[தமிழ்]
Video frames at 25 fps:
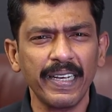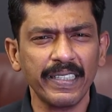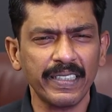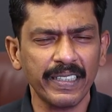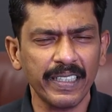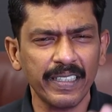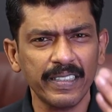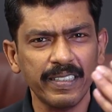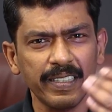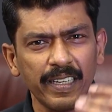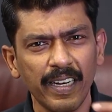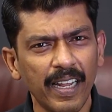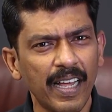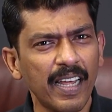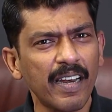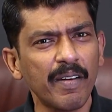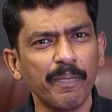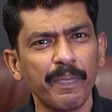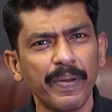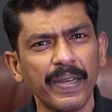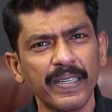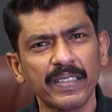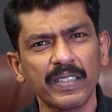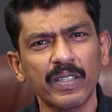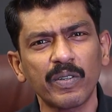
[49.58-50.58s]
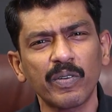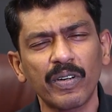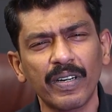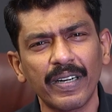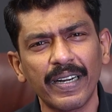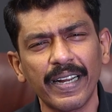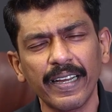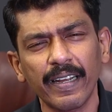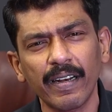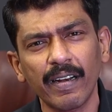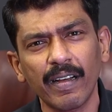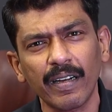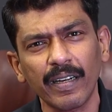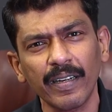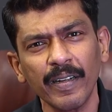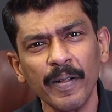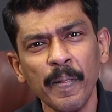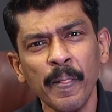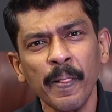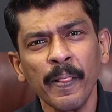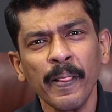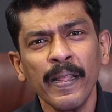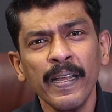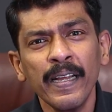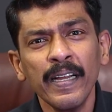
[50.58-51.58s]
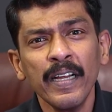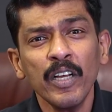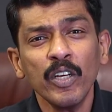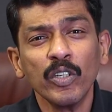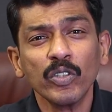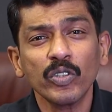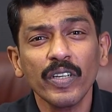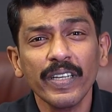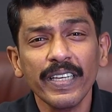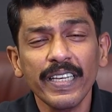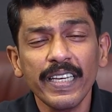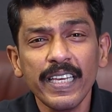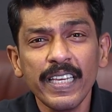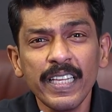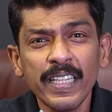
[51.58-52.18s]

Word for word: பேஷன்ஸ் எல்லாரும் பேசுகிற ஒரு டைலாக் ஸோ